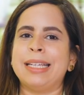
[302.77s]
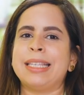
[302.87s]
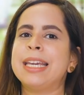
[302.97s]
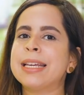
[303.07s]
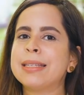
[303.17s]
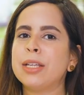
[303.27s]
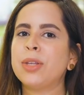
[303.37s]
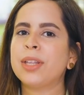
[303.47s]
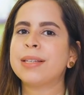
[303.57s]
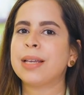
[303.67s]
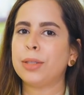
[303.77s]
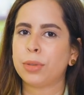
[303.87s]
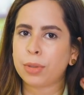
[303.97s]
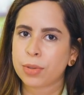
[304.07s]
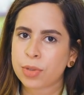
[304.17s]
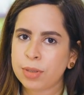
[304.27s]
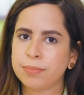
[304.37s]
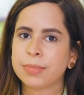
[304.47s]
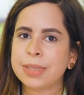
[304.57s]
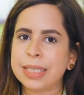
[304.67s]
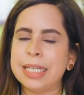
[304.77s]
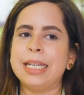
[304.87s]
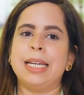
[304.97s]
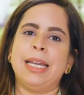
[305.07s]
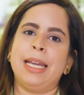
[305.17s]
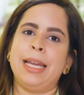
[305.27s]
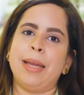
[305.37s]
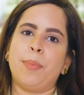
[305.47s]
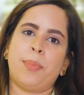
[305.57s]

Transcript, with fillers: Sigue siendo desastroso eh,